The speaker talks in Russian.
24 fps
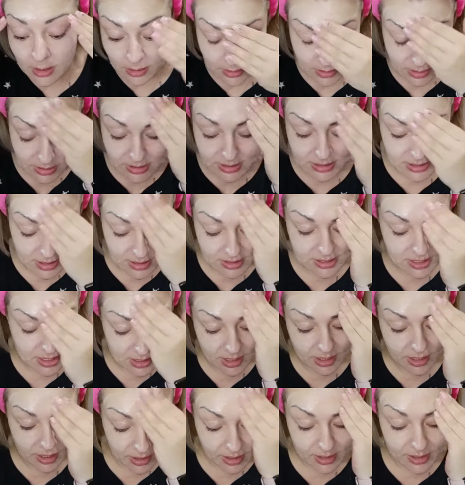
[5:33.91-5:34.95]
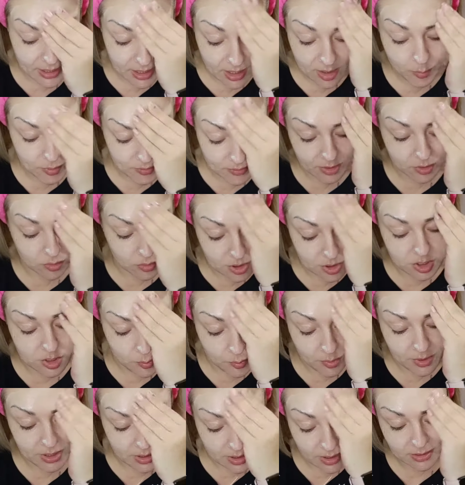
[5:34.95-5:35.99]
Консистенция такая кремовая, очень
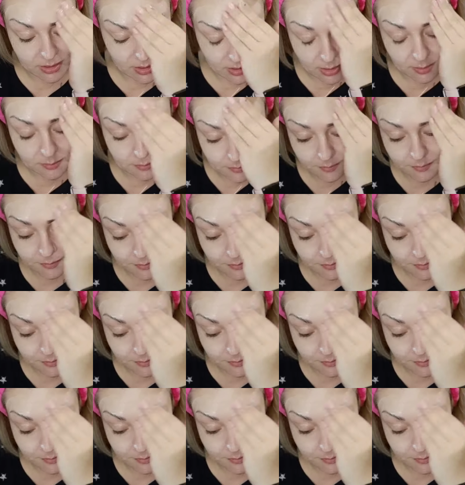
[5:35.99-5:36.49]
приятная.